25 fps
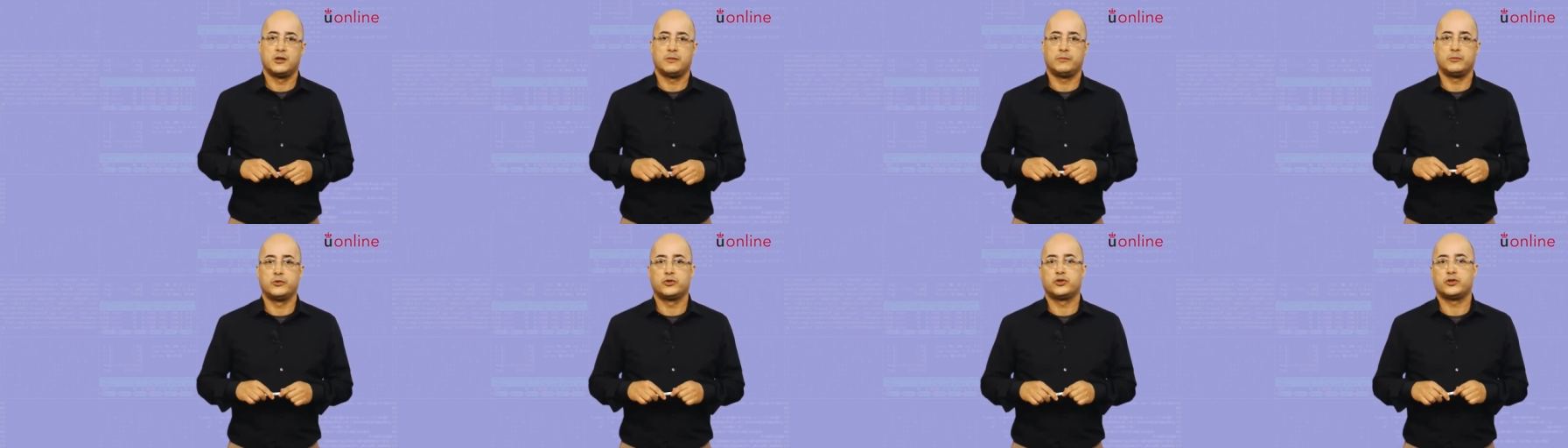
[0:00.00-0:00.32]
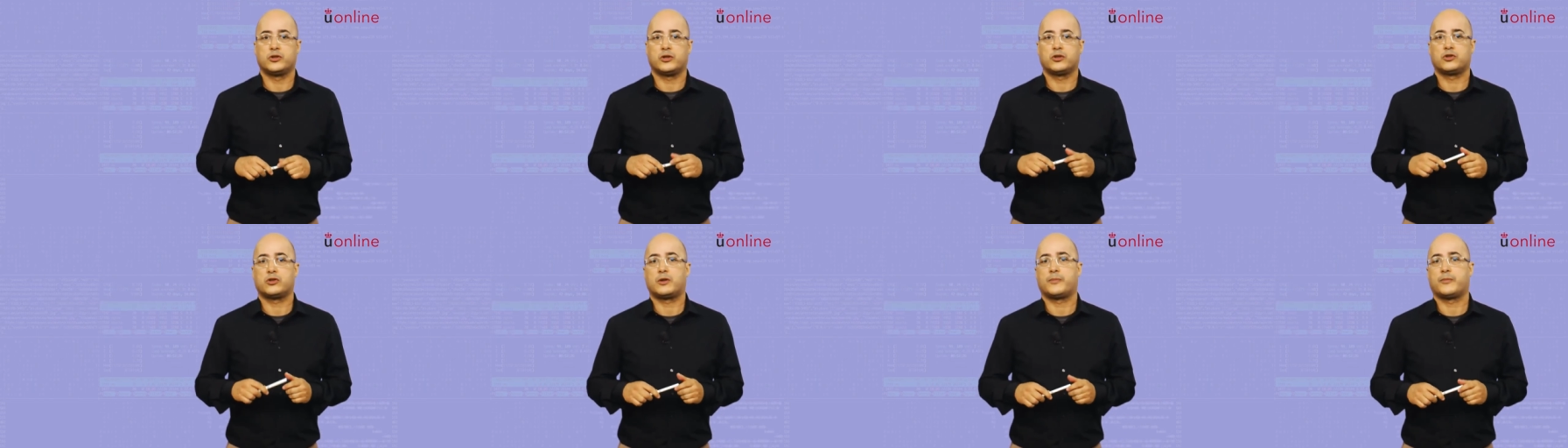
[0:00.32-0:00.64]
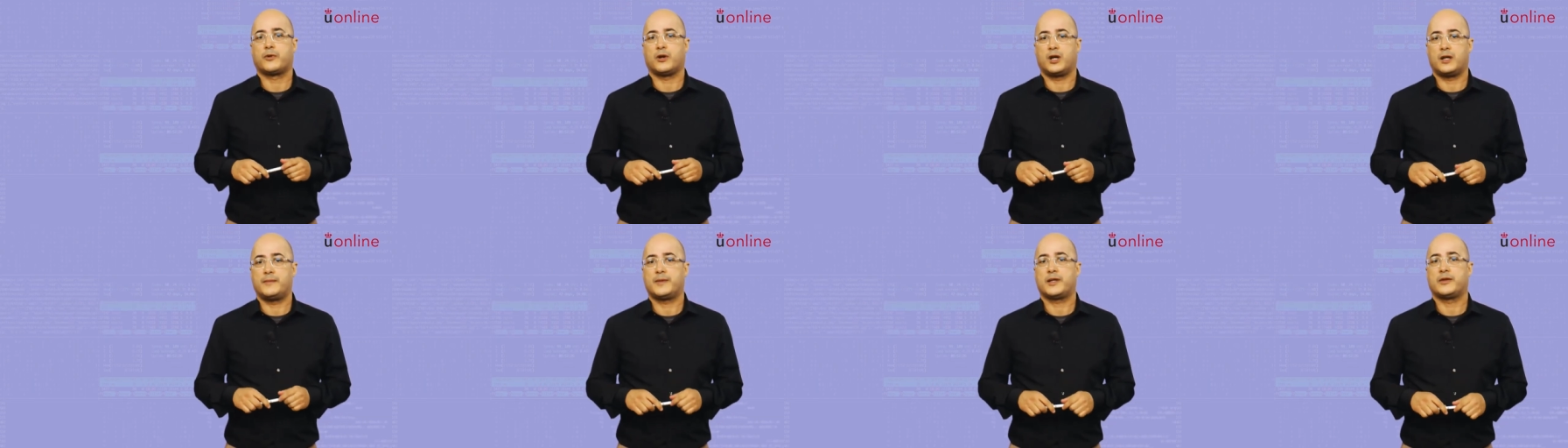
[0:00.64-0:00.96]
muchos otros
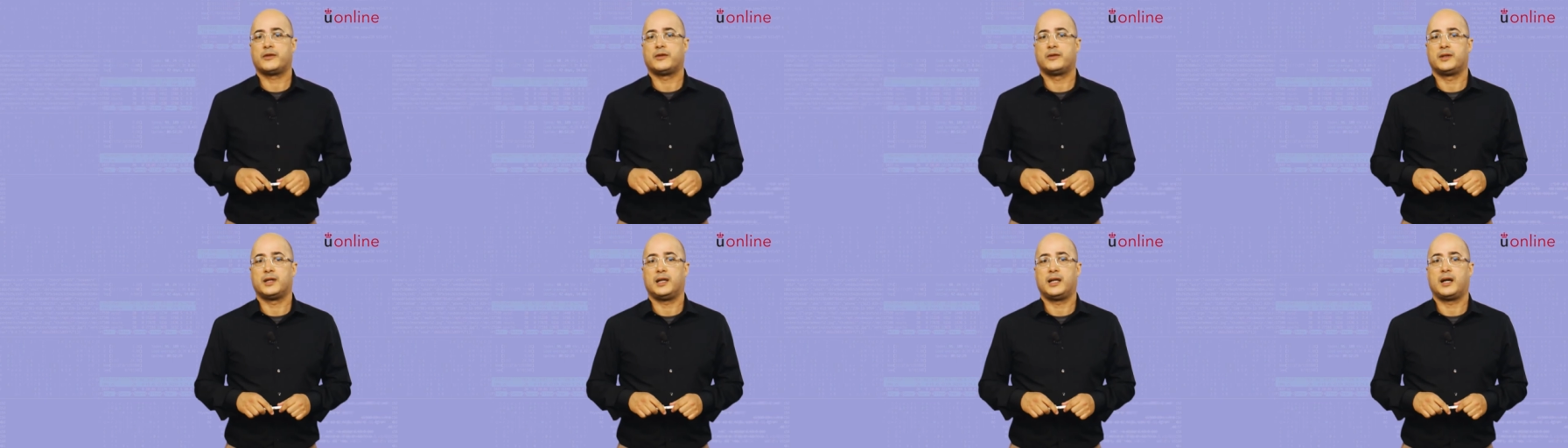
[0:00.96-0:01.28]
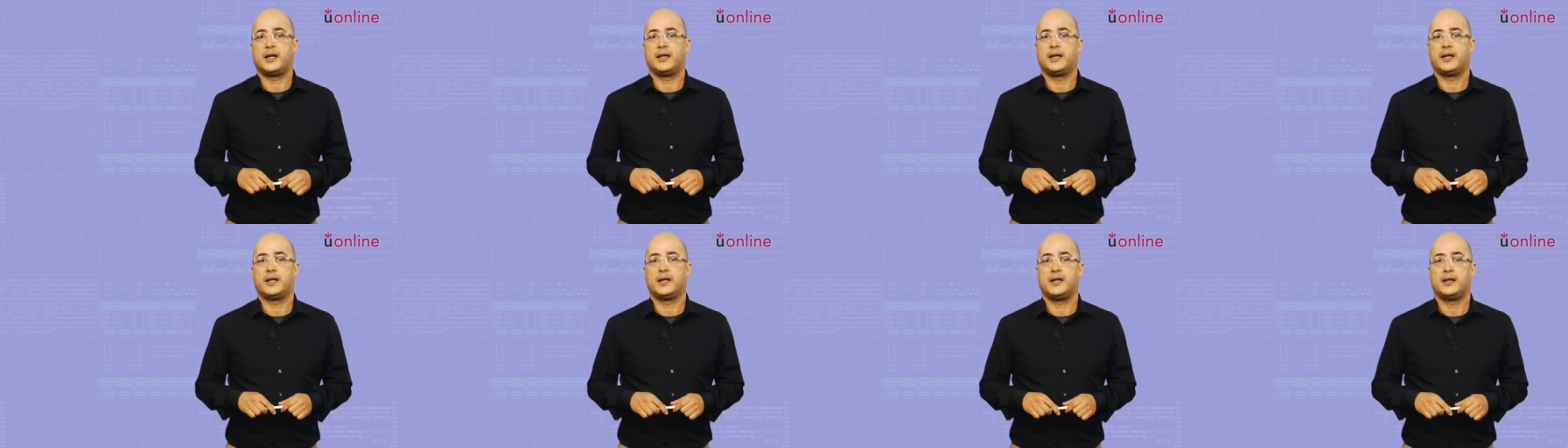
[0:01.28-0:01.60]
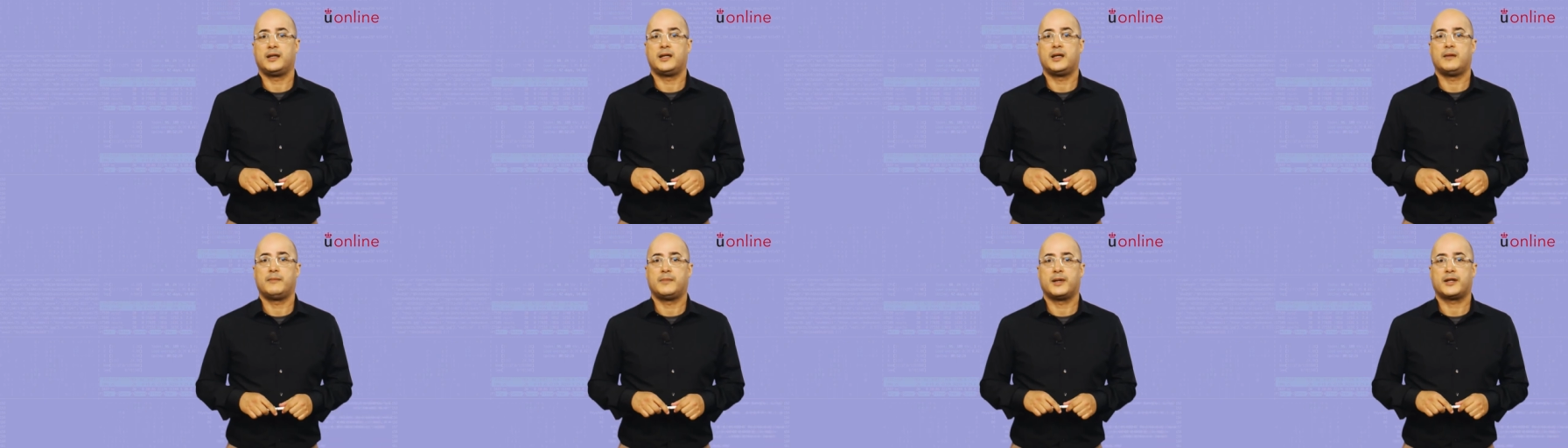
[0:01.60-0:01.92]
problemas donde la
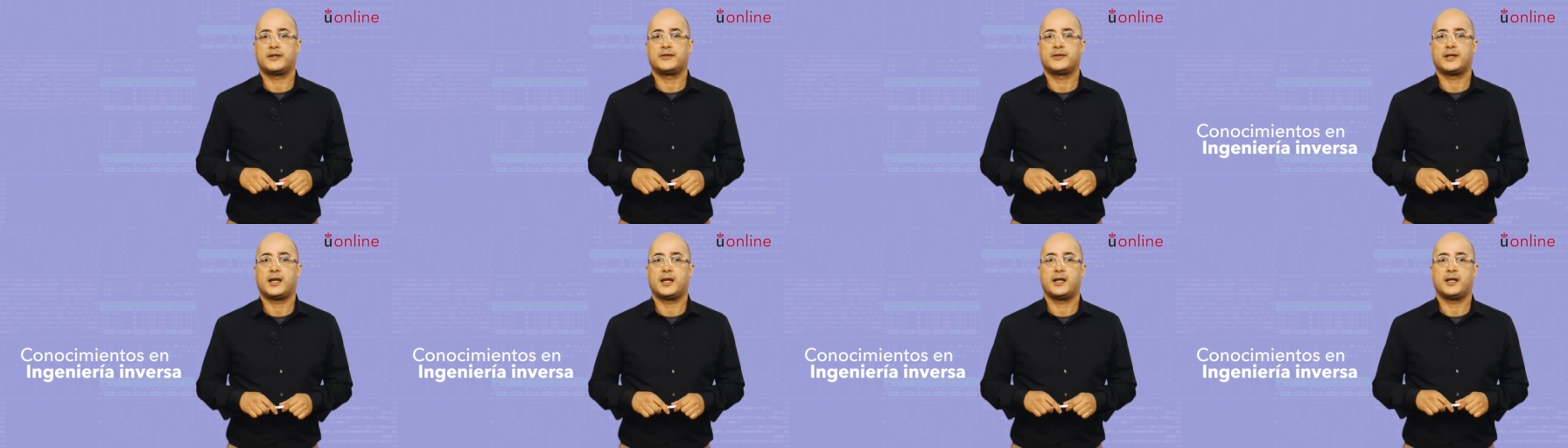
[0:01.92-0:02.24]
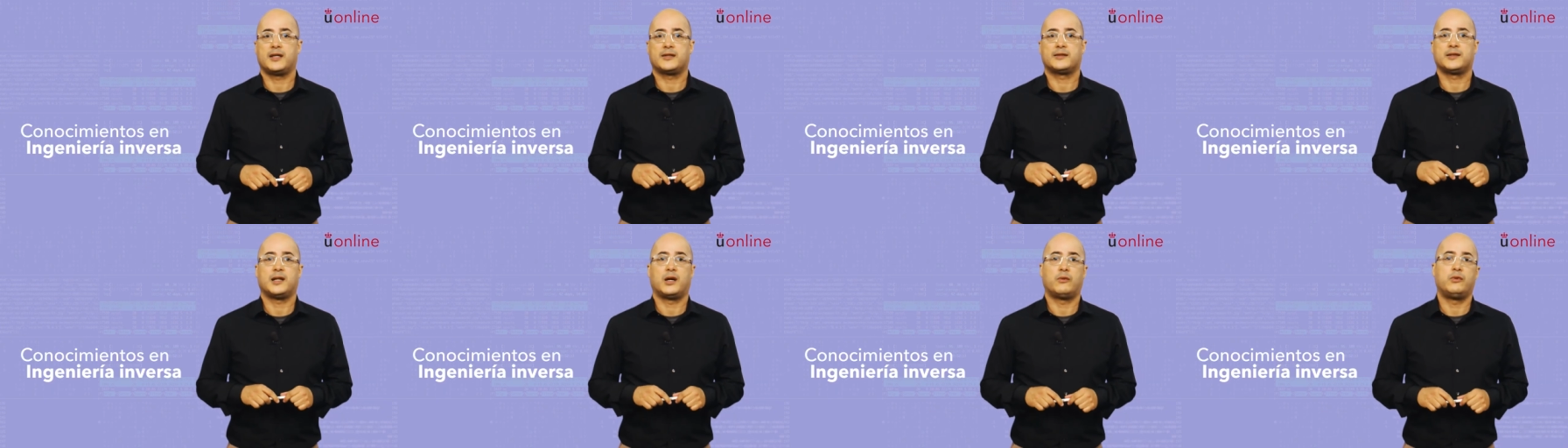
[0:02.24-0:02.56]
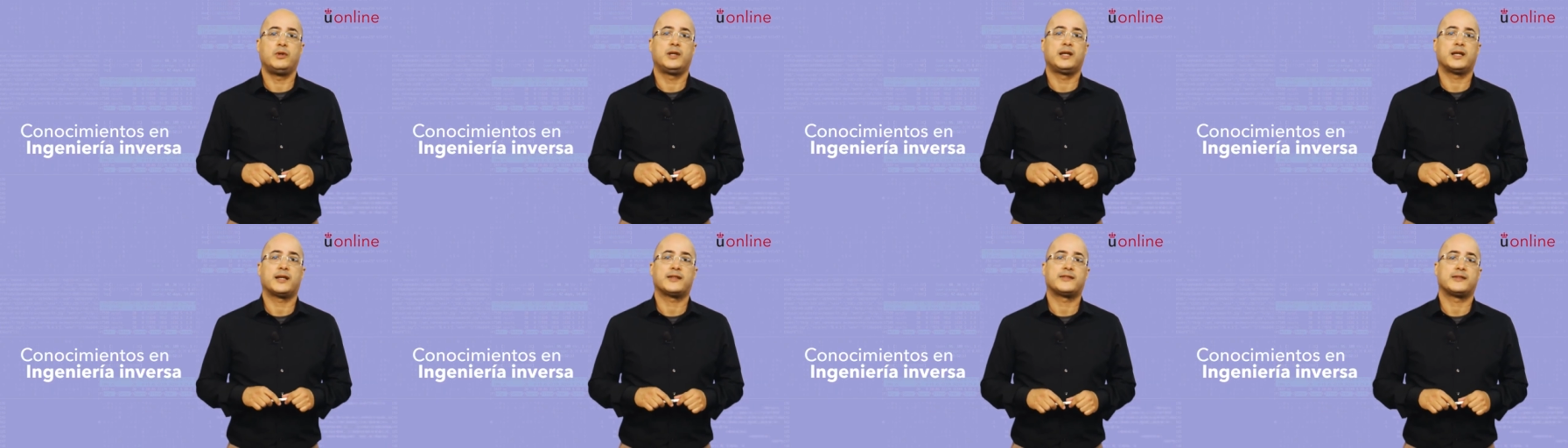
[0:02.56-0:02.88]
ingeniería inversa es la
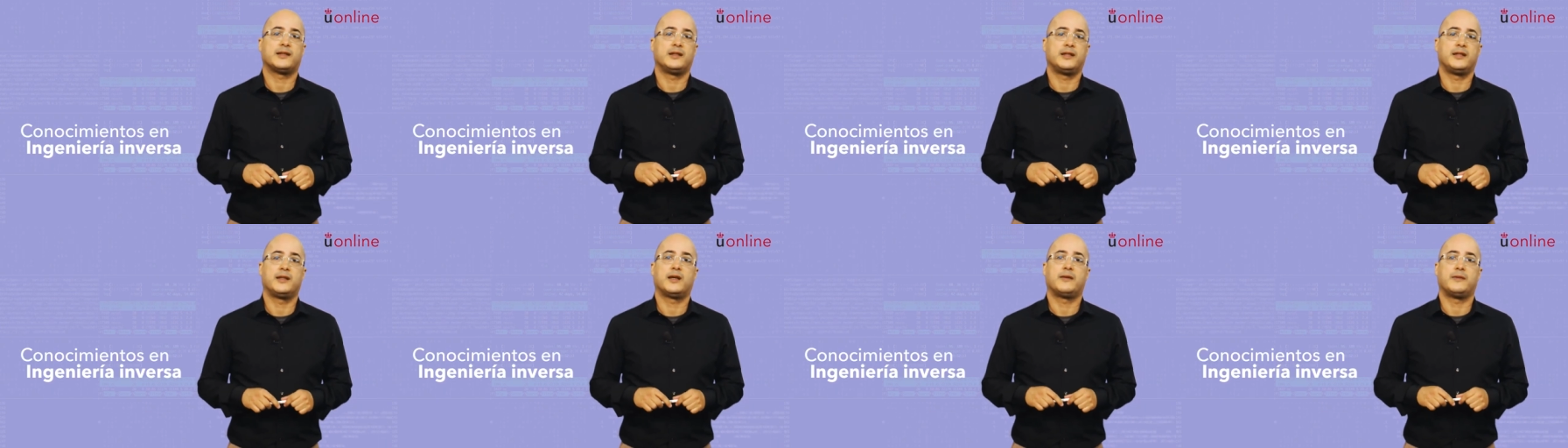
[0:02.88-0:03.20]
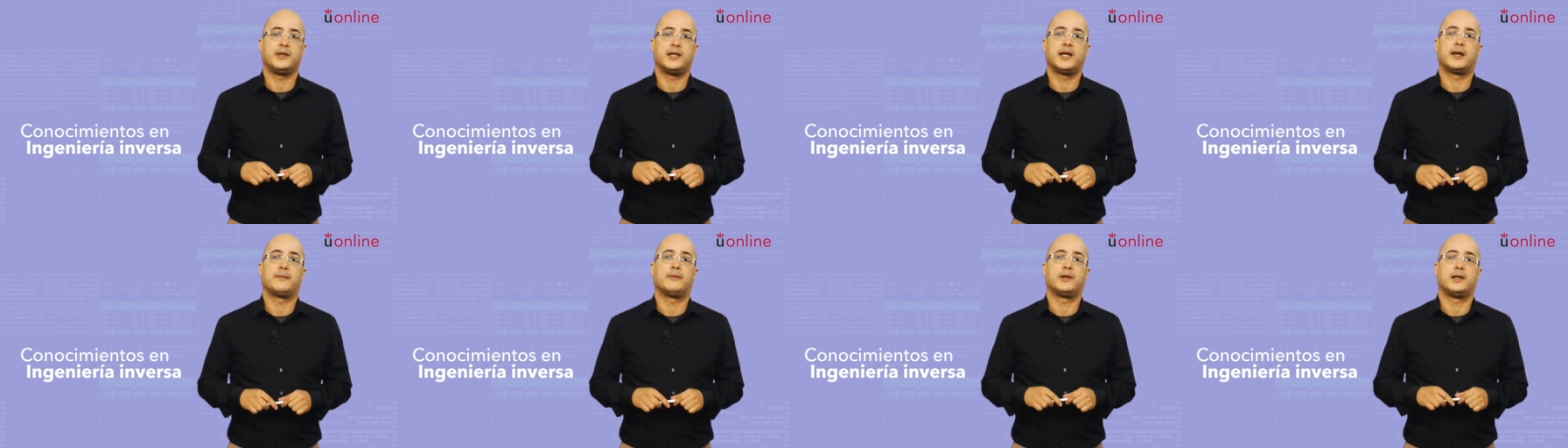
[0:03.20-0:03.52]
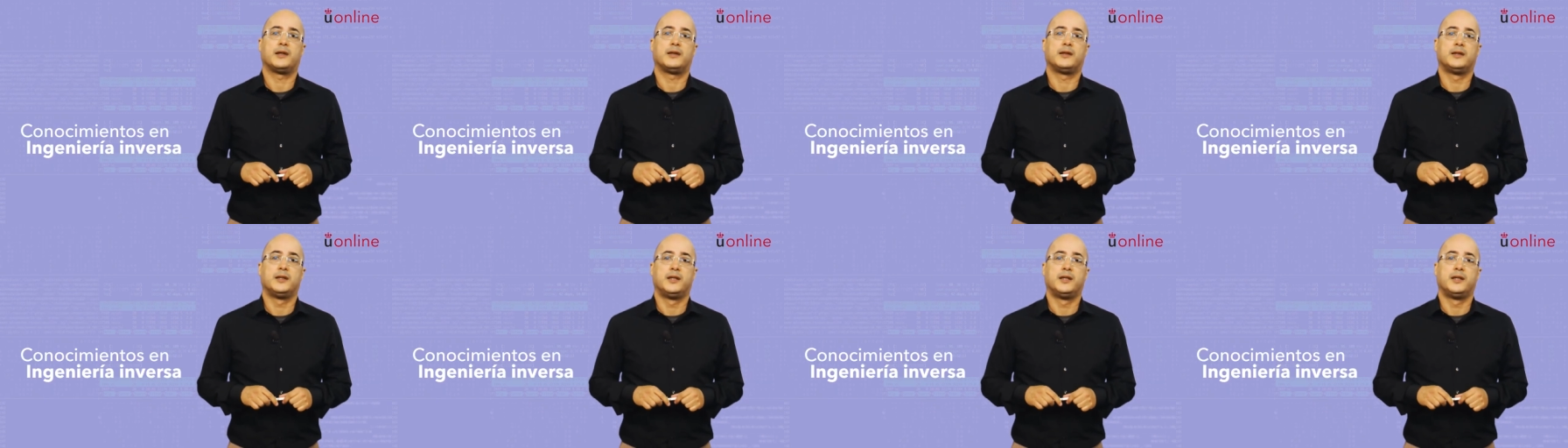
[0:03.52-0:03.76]
única salida viable.